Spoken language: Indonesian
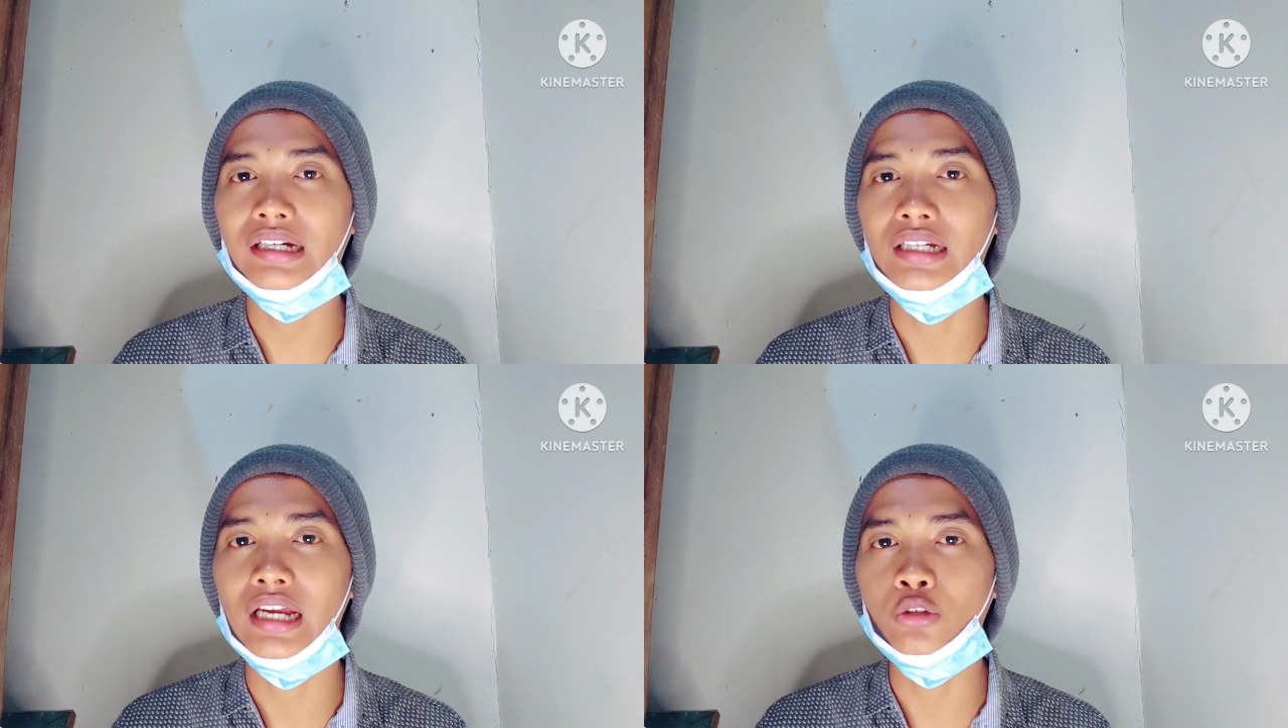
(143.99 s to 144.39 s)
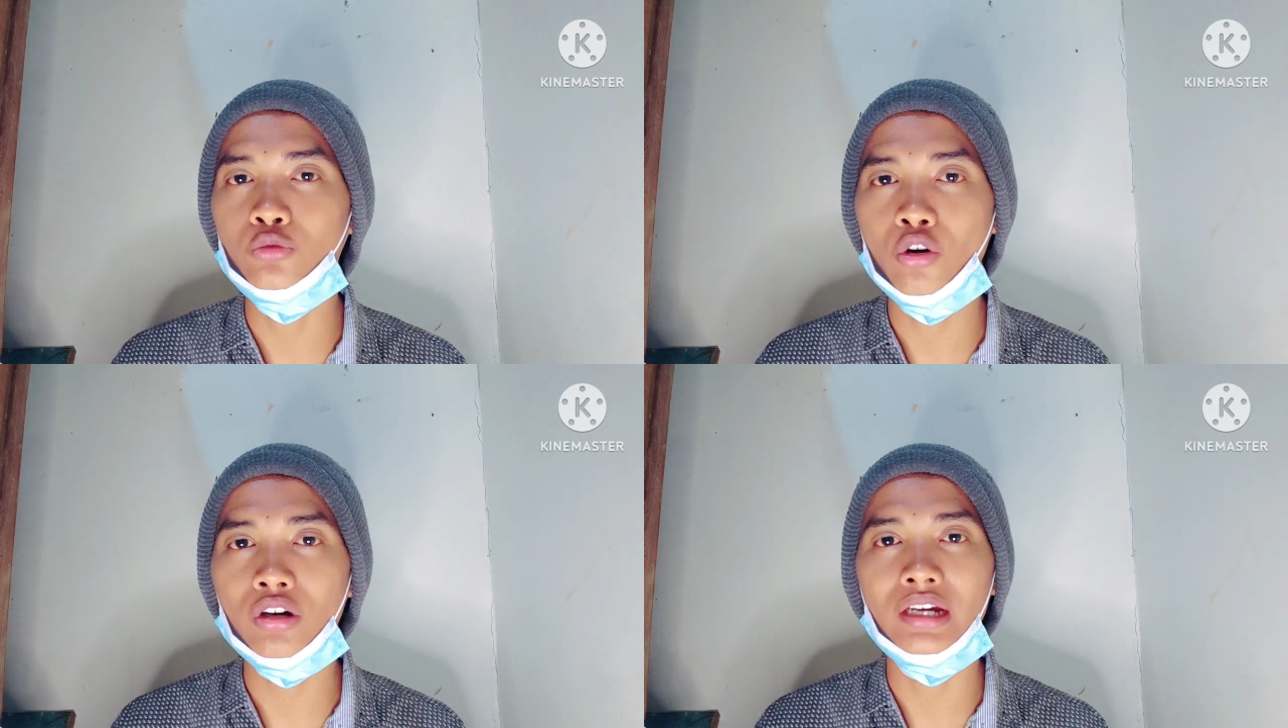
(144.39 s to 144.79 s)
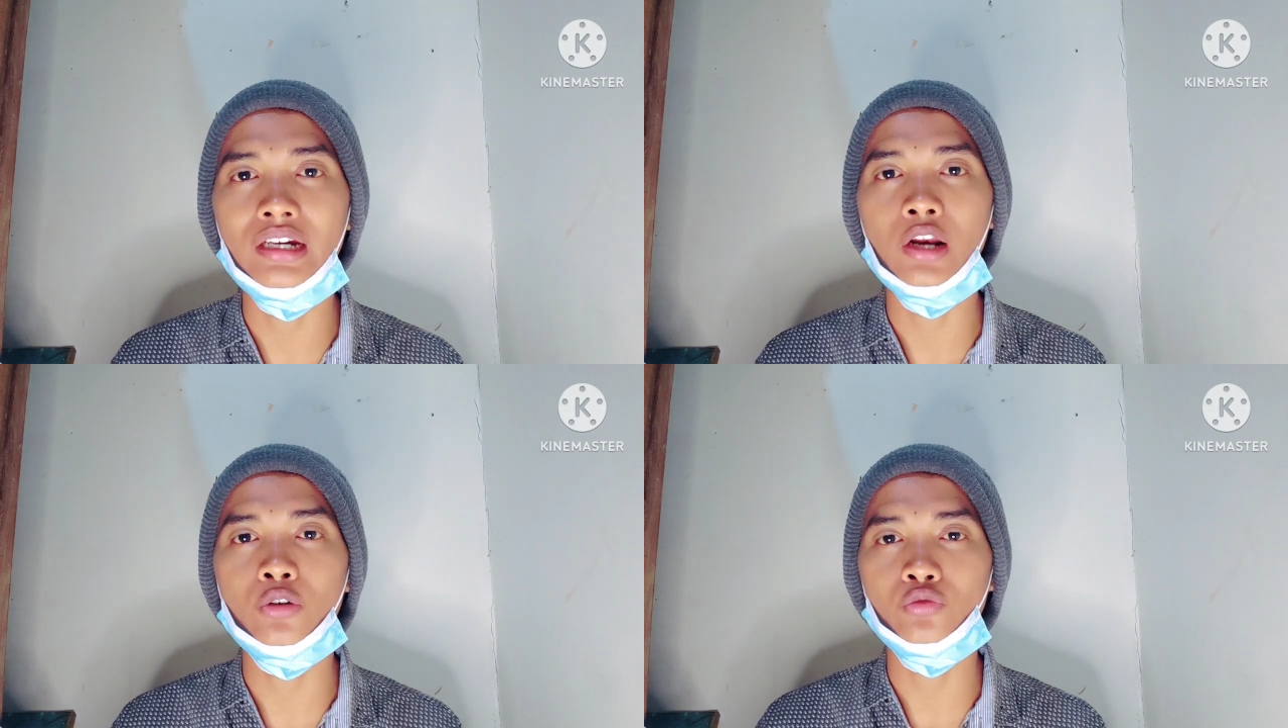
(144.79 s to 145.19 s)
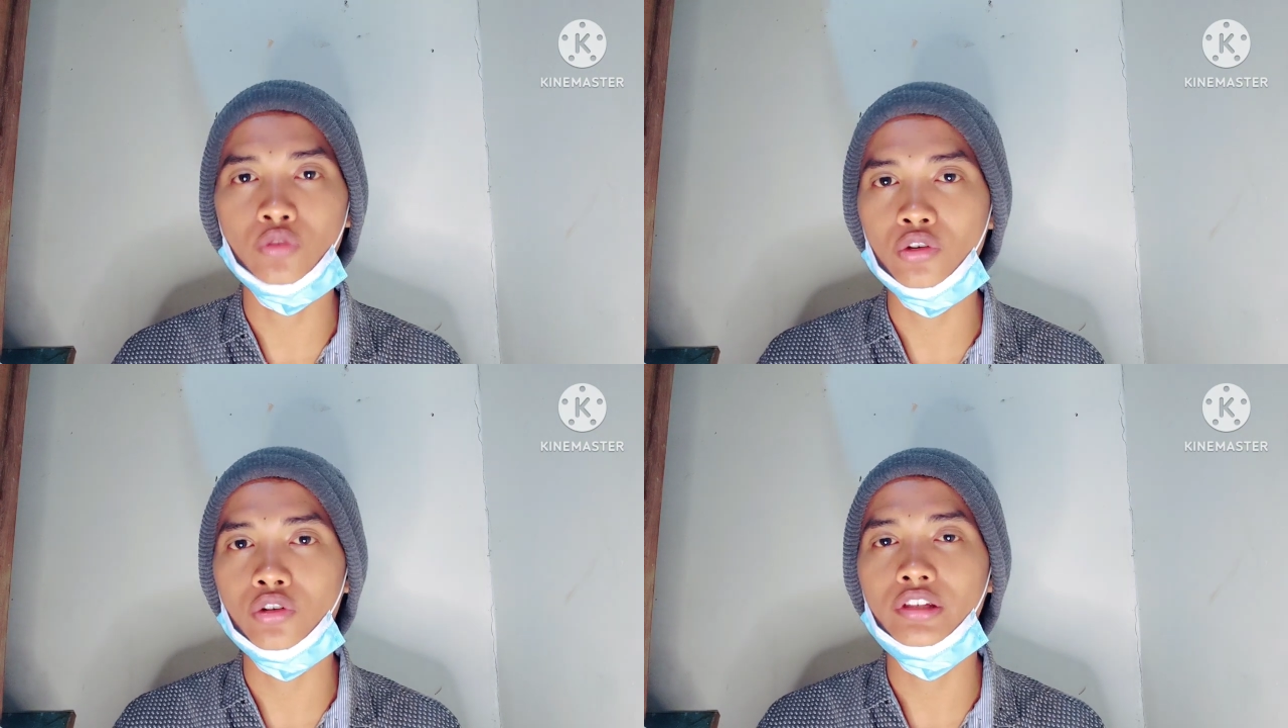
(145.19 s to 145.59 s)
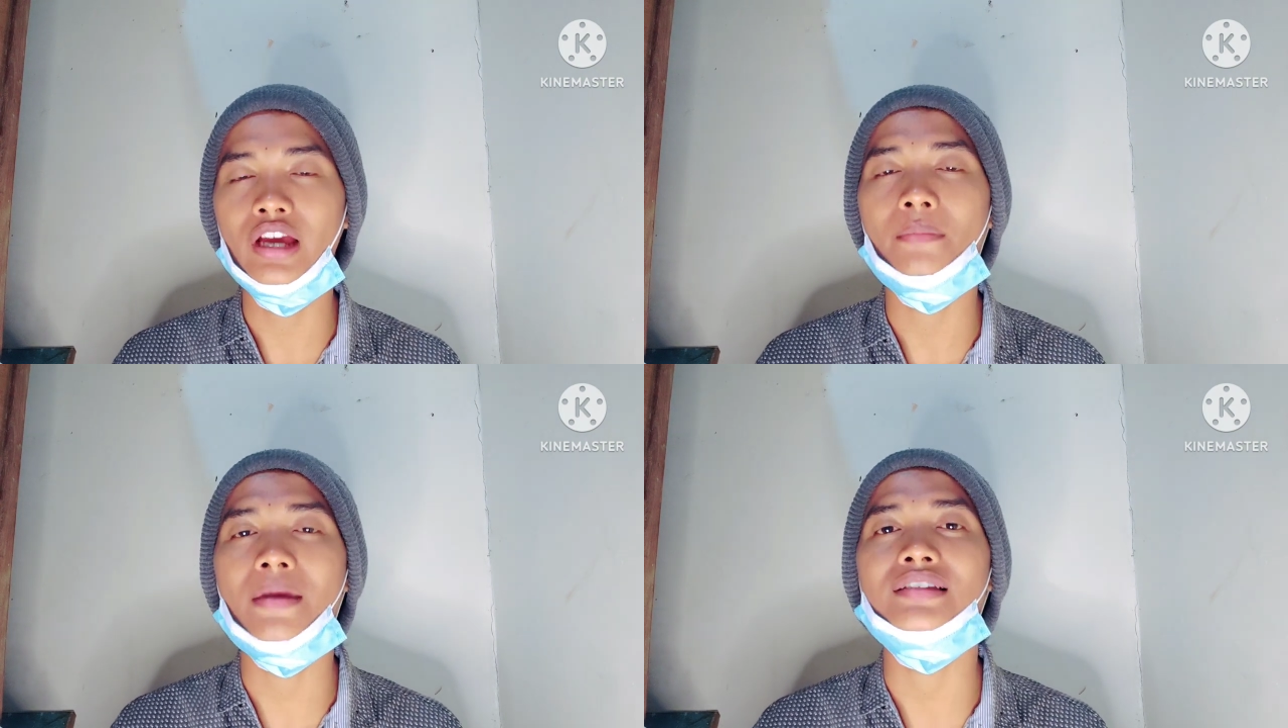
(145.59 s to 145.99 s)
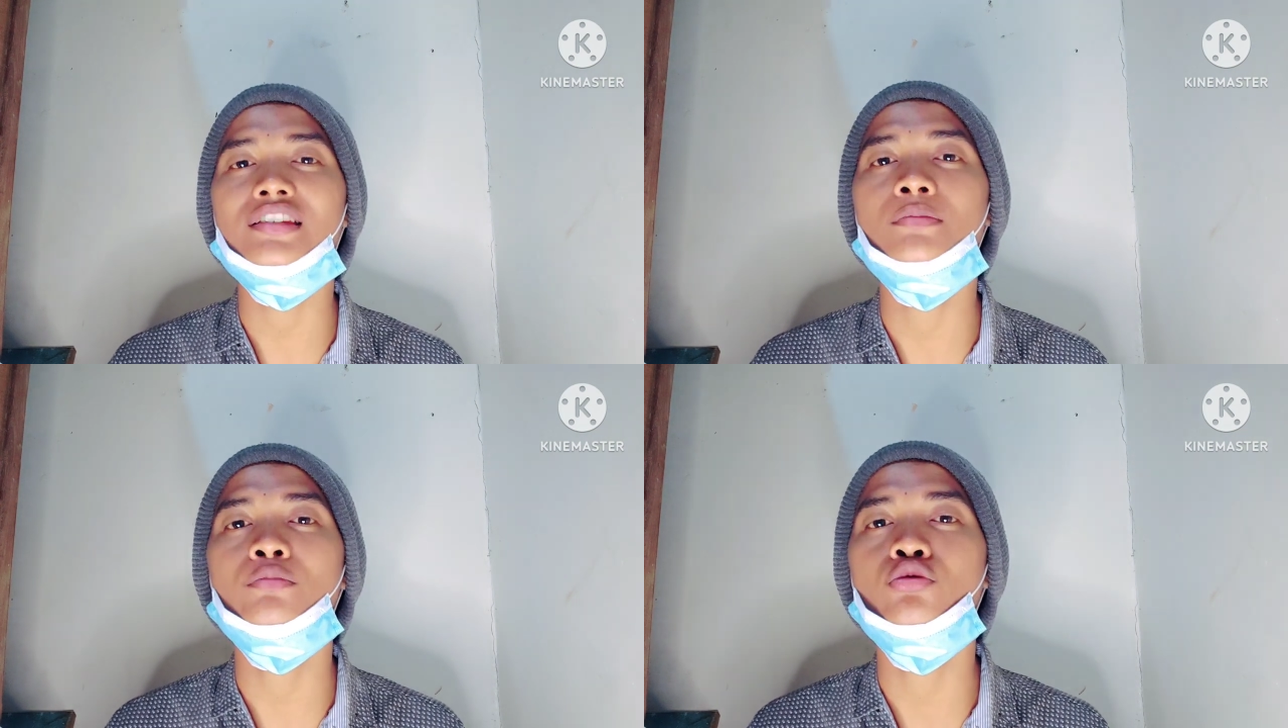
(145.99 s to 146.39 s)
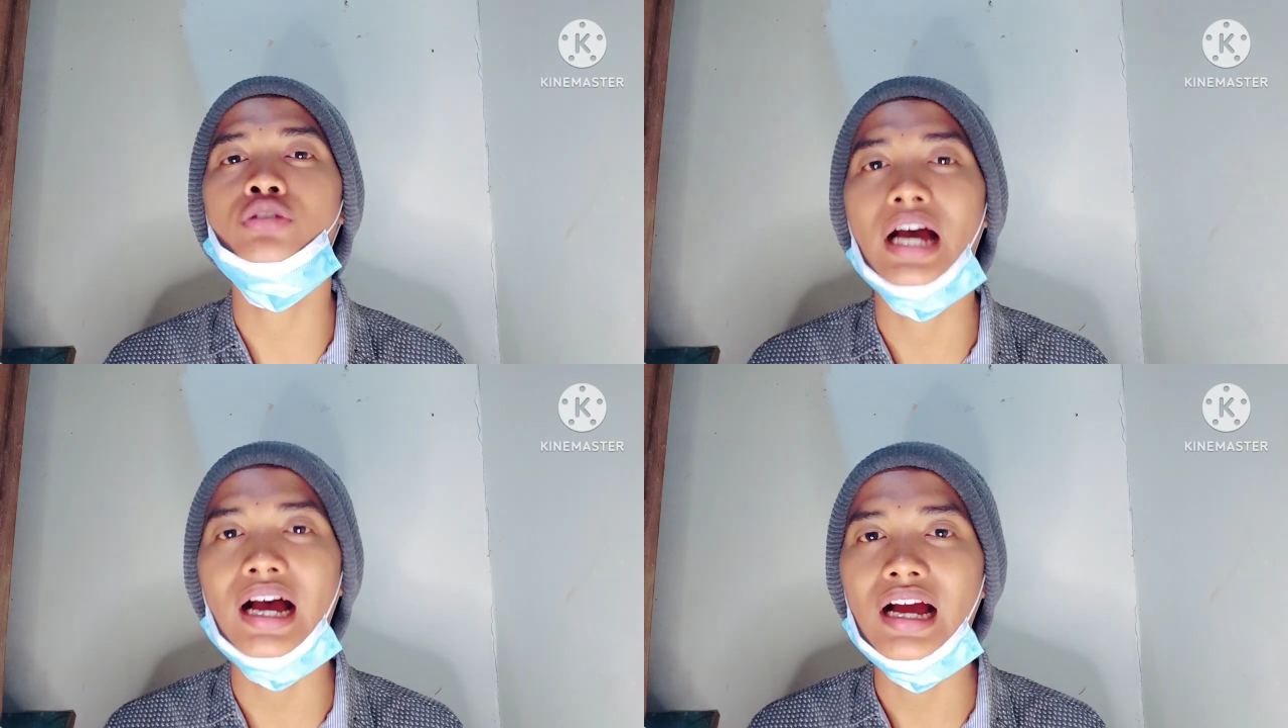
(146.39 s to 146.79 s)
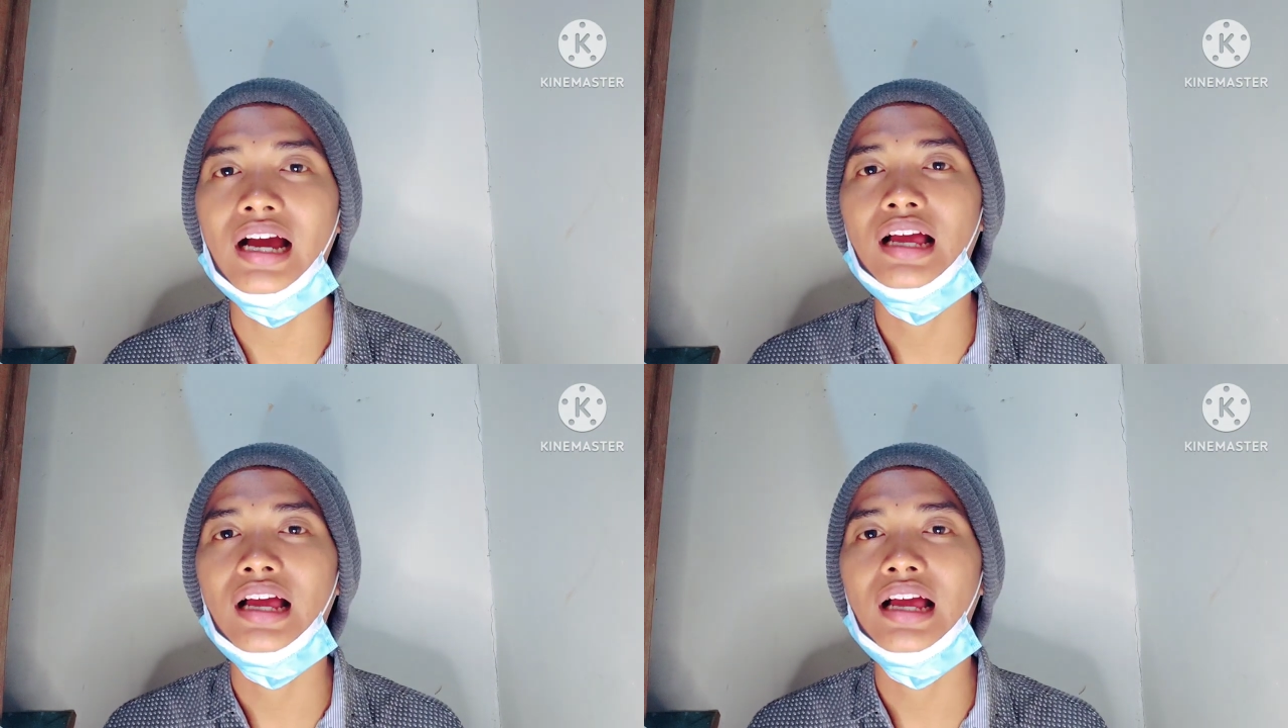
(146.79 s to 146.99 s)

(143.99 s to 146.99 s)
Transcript: genderuwo-genderuwo yang masih muda